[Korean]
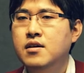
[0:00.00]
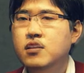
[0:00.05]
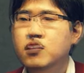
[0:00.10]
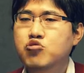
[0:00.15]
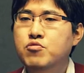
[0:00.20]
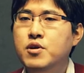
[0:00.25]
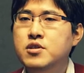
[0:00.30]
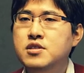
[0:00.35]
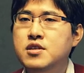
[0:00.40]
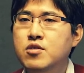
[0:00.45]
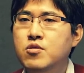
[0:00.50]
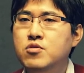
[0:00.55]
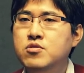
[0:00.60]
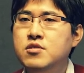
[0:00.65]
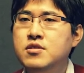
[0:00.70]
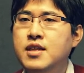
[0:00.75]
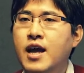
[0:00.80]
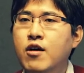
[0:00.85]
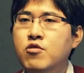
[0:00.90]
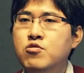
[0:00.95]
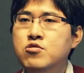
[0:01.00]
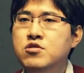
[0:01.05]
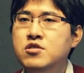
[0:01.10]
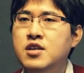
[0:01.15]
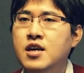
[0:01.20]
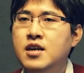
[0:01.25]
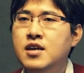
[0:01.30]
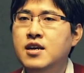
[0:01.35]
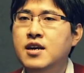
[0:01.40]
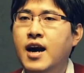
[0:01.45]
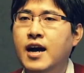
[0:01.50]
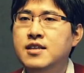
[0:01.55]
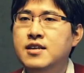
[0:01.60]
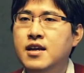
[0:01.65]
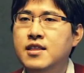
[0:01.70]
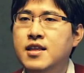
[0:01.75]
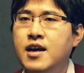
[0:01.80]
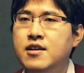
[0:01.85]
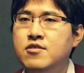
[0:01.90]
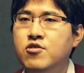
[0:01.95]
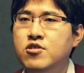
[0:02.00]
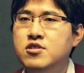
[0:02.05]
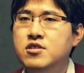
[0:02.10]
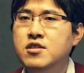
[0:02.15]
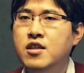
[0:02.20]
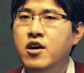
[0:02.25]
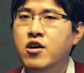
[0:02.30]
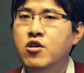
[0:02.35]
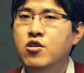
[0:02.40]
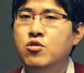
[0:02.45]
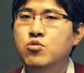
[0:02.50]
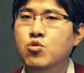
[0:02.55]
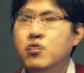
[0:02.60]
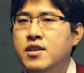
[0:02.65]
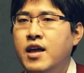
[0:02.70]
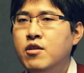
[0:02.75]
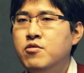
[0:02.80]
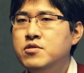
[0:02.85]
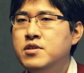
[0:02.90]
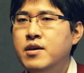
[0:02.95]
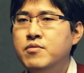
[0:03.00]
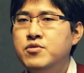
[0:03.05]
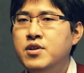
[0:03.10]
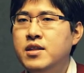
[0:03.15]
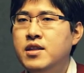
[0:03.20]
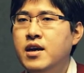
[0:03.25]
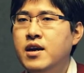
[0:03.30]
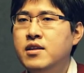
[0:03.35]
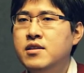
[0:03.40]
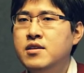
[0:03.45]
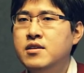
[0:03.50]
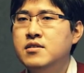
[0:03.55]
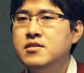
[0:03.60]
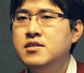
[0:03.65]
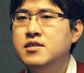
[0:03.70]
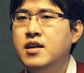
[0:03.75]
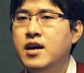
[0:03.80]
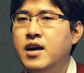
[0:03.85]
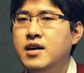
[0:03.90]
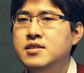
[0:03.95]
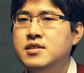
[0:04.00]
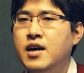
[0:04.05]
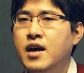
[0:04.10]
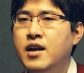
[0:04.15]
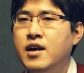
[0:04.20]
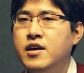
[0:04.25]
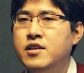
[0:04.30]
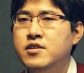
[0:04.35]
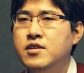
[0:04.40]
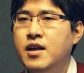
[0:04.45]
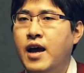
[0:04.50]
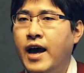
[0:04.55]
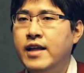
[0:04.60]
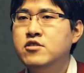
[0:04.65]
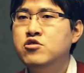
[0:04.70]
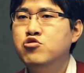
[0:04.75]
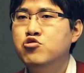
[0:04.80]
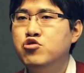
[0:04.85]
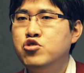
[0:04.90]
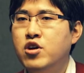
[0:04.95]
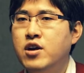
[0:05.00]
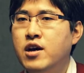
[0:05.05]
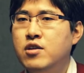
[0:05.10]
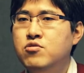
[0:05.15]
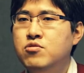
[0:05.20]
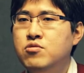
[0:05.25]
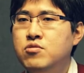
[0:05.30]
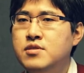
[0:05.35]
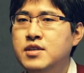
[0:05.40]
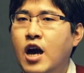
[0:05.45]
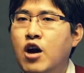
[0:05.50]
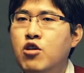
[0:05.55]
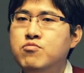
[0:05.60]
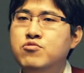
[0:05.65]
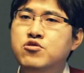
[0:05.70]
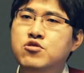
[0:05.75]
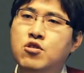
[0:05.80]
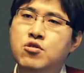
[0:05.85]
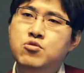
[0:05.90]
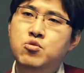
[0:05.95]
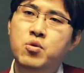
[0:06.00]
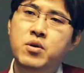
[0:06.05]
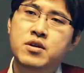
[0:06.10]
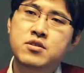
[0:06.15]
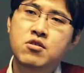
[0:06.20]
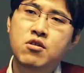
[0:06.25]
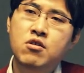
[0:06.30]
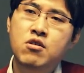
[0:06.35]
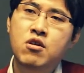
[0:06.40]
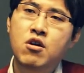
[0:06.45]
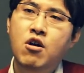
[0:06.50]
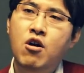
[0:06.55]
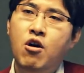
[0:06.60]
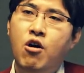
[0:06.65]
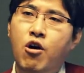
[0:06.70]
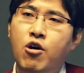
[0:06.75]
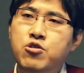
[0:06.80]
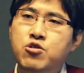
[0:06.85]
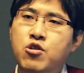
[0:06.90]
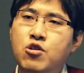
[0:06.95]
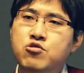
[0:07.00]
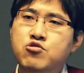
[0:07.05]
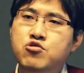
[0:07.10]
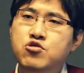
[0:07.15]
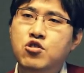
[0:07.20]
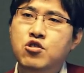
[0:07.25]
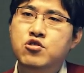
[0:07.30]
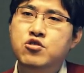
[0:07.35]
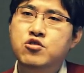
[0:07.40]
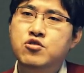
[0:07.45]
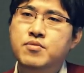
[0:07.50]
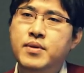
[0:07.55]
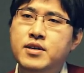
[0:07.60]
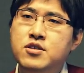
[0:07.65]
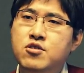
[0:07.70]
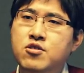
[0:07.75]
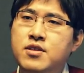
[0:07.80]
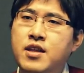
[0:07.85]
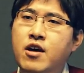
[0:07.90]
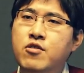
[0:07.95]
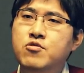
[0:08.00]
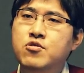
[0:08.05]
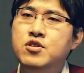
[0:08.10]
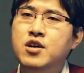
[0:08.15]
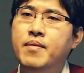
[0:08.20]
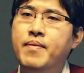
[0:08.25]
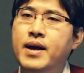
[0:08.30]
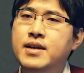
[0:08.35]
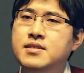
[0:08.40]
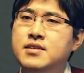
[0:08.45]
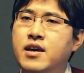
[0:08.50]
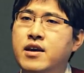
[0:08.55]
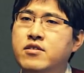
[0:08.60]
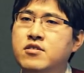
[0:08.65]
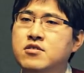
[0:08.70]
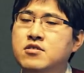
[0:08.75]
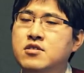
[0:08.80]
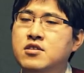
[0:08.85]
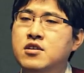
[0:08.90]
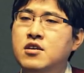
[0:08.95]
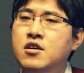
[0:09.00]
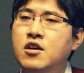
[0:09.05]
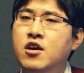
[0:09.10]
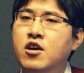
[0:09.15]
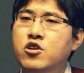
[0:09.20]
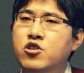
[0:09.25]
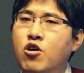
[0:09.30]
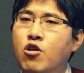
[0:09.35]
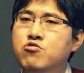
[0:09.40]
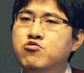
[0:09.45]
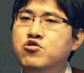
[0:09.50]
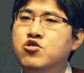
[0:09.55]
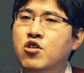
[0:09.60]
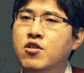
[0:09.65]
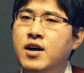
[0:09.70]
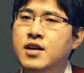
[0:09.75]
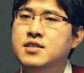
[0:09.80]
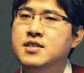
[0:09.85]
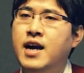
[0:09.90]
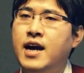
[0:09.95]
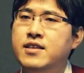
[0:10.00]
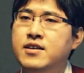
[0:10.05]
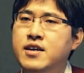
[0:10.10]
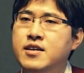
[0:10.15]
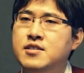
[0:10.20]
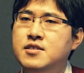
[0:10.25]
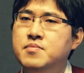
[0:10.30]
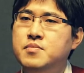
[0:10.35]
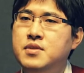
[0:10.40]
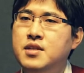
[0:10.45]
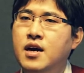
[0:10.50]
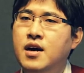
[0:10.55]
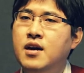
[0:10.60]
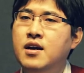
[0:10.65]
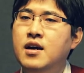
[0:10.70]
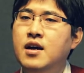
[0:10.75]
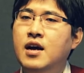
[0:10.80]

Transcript: 두 번째로는 다운로드 트래킹이 가능했다는 것인데요. 따로 세분화 타겟팅을 진행하지 않은 유저라도 사후 분석을 통해서 어떤 유저 그룹에서 다운로드가 발생했는지 역추적까지 가능했습니다.